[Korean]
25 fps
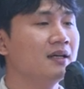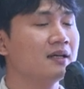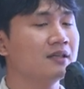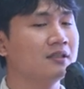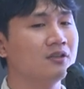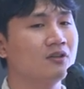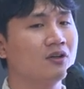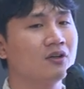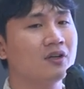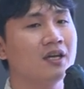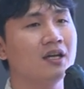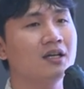
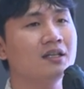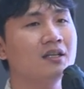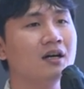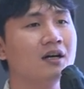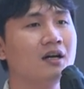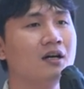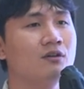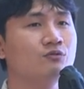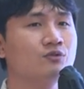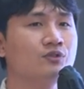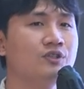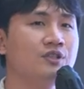그렇게
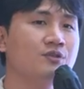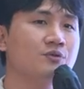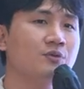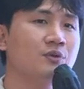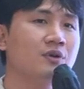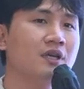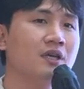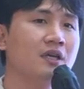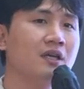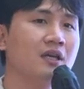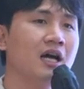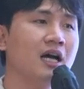하다가 운이
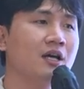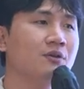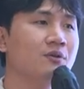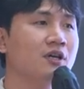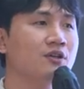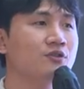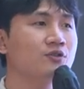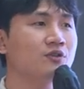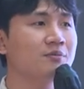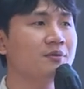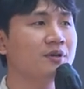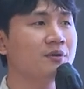좋게
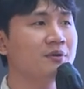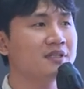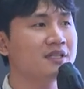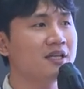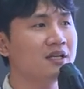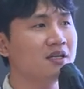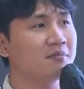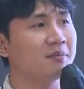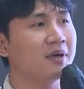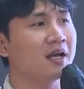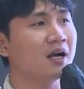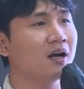하나그룹의
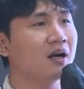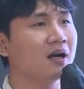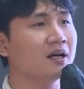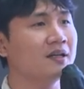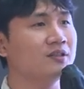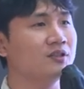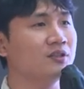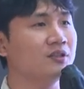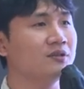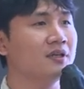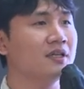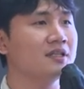회사를
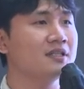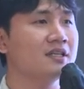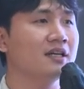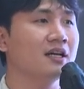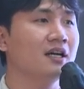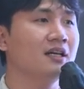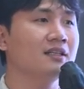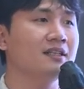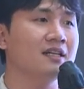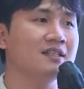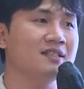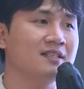매각한 뒤에
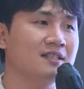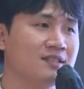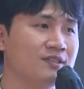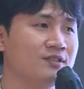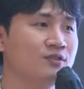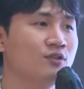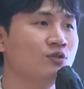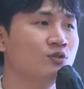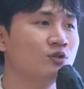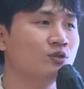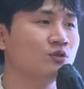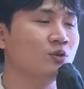제가 다시
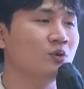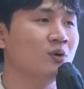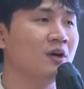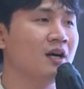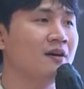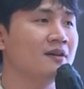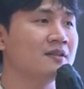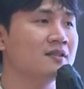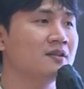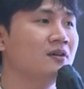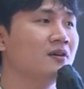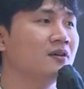지역으로
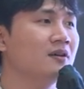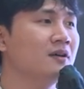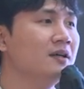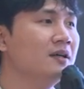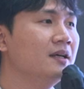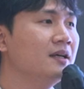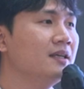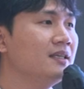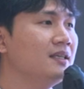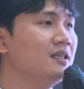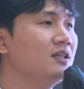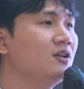돌아와서
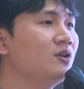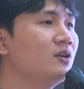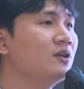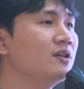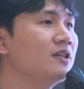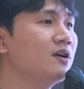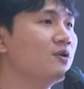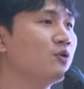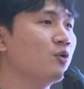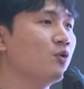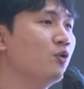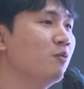이거에
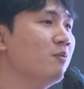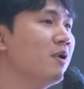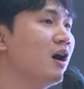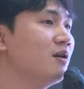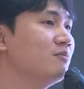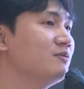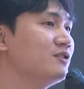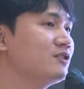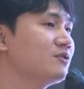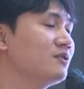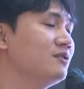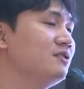대한
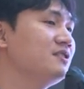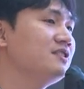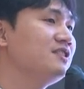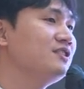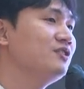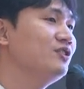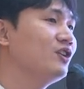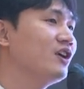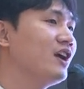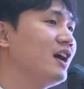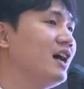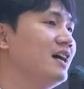고마움을 저는
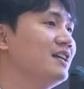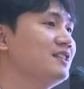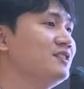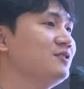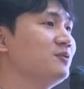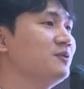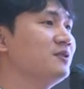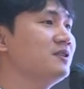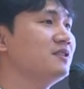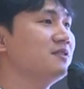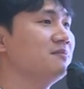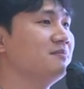지역에
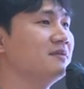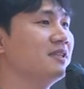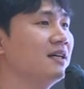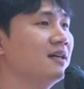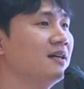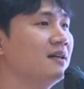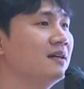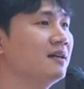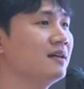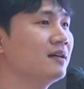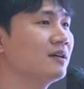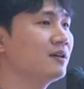가지고
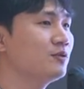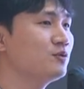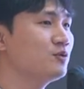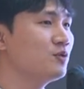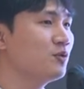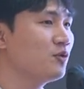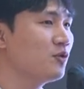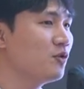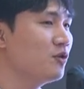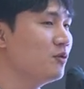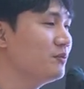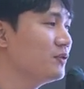있습니다. 그래서
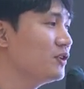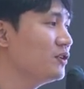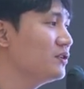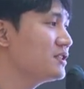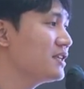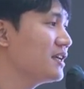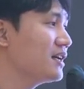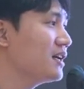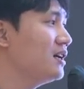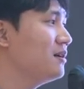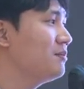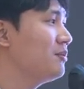조금 더
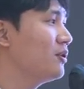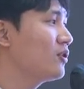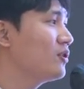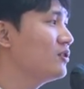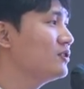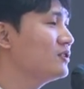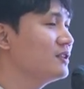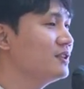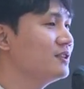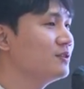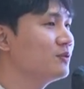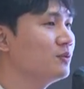제가
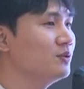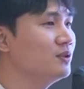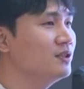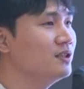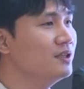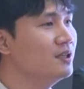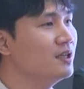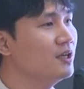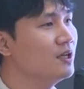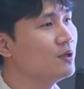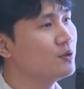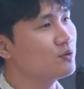벌어들인
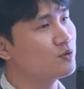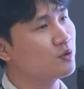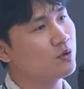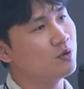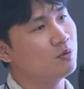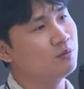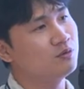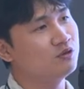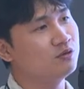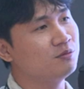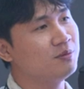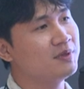돈을
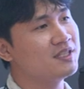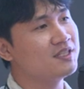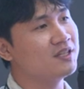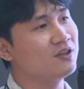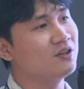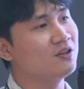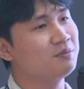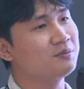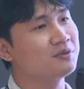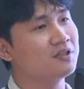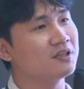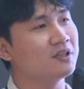조금은 후배
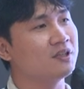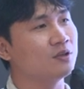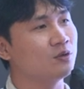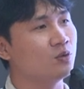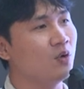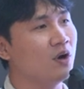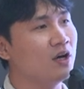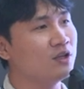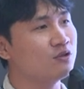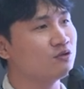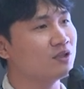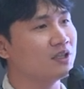창업자에게
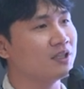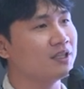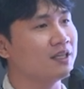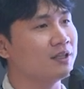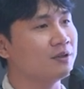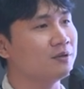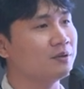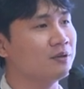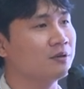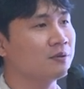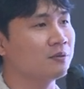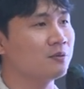도와주게
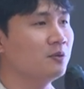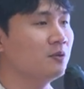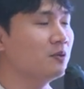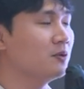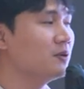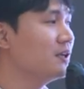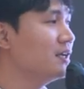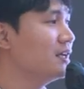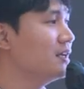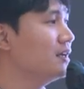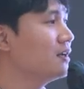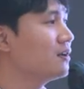
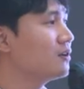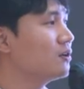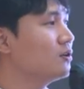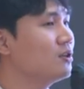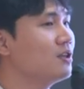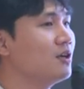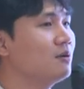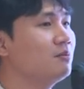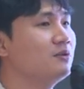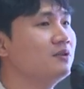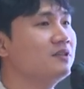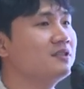됐었고
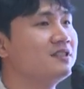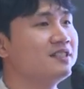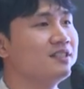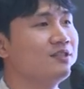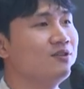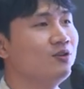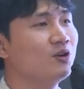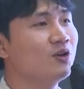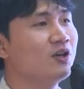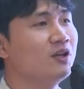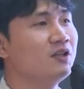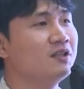그러다 보니
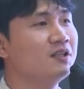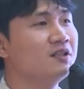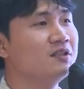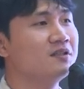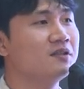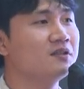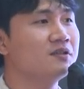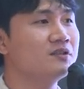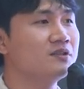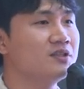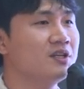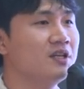지역에
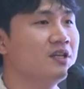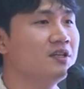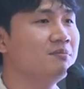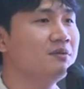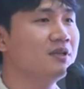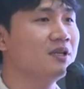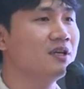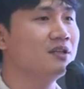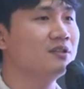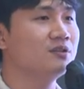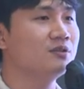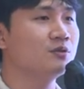있는
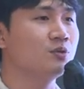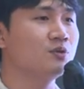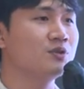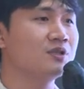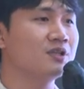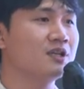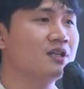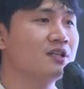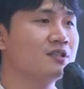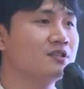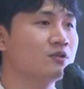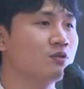제이라는
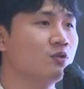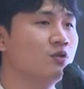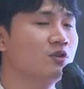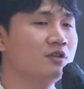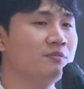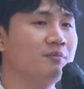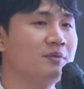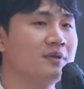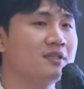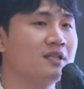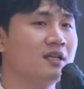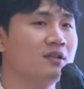도시가스
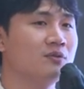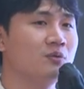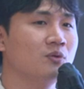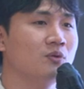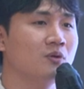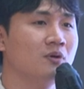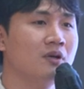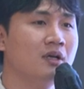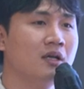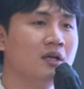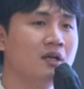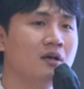
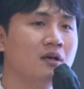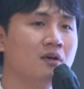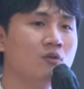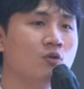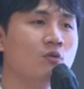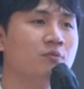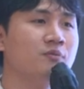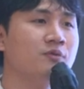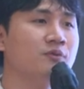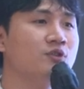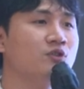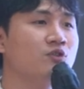공급회사도
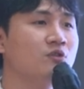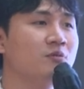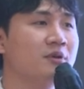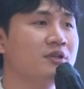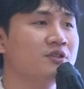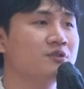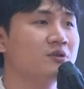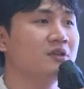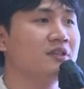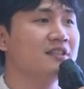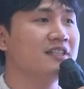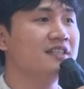오픈
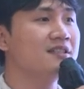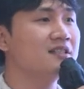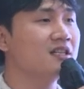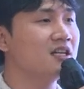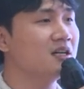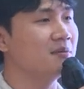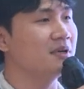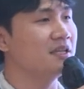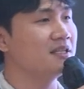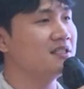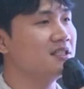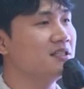이노베이션에
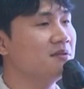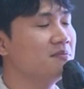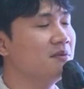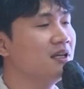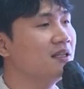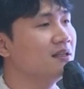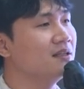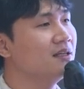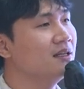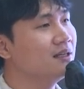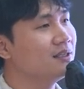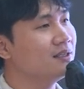니즈가
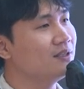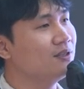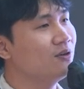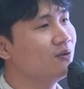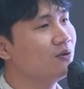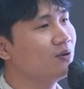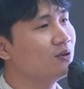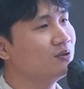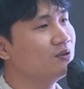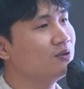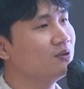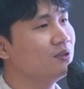많지만
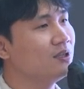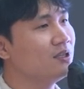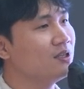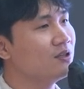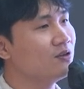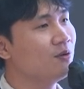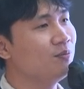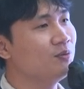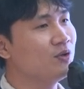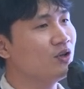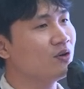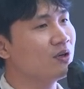이런 것들에
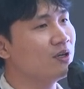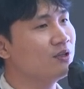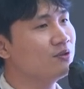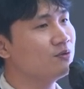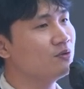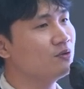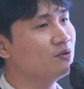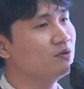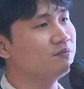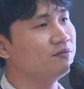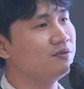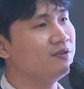대해 협력할
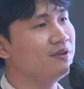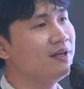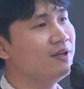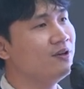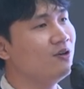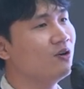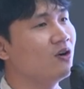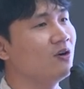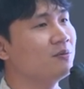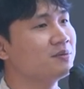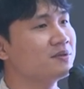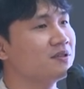수 있는
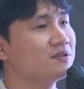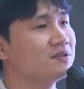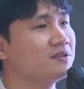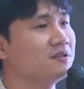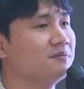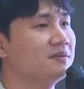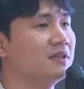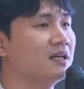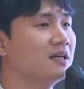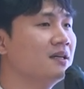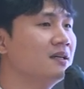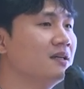플레이어가
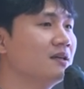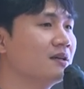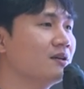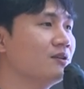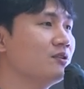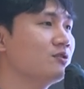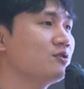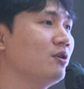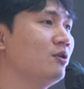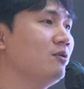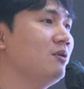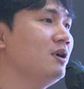없었습니다.
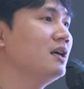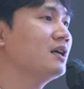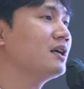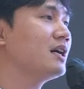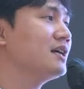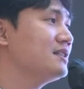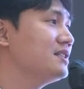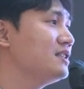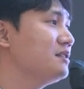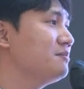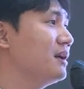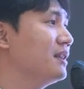그래서 저와
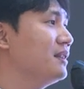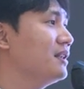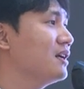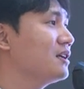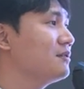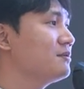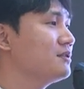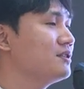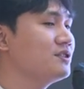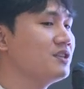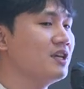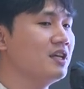같이
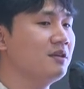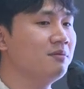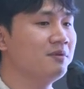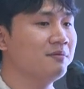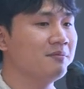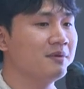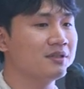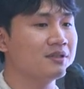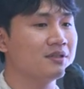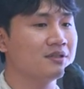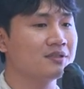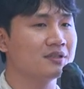만나게 돼서
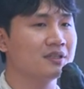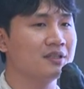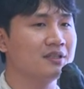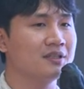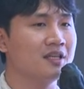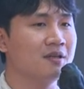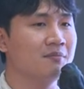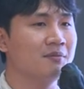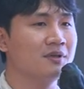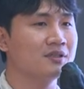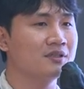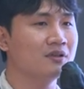JB벤처스가
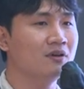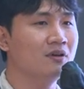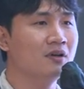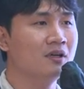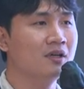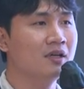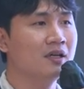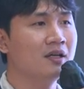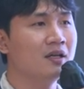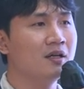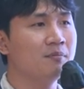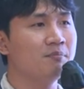되면서
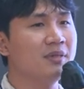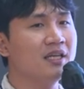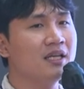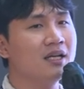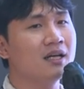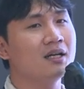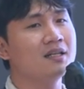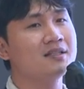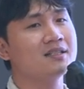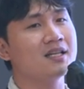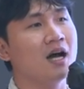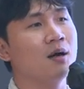
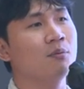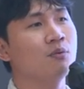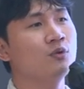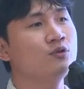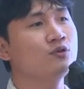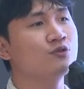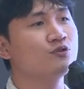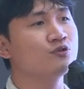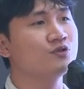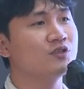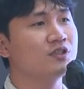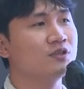민간
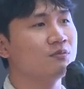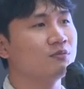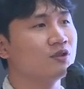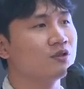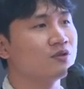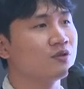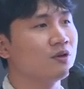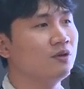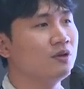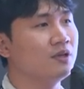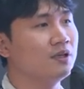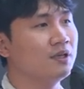자본을 중심으로
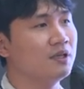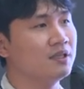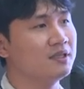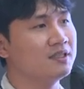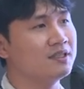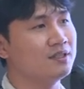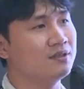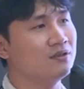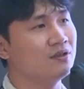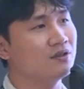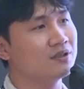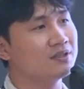저희
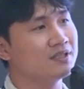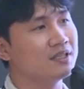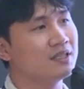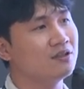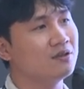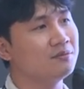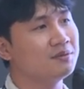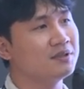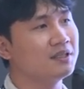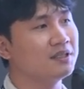지역 창업